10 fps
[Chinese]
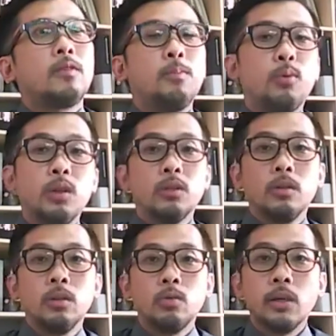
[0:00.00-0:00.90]
切玻璃
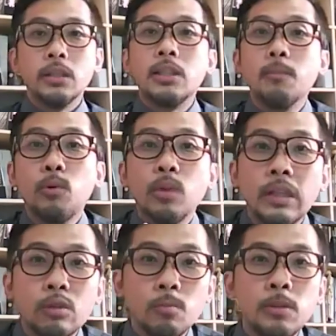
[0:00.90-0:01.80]
容易多了，你切玻璃
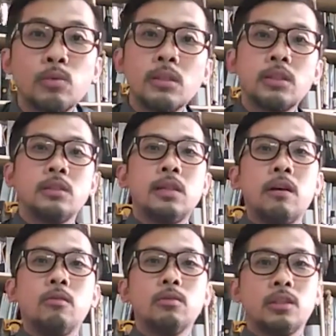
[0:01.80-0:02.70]
你要准备钻石
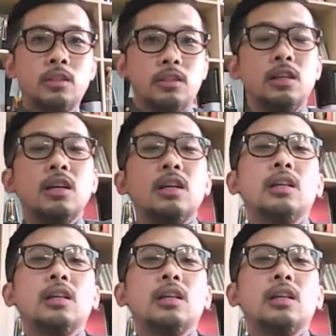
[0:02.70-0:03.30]
刀，或者是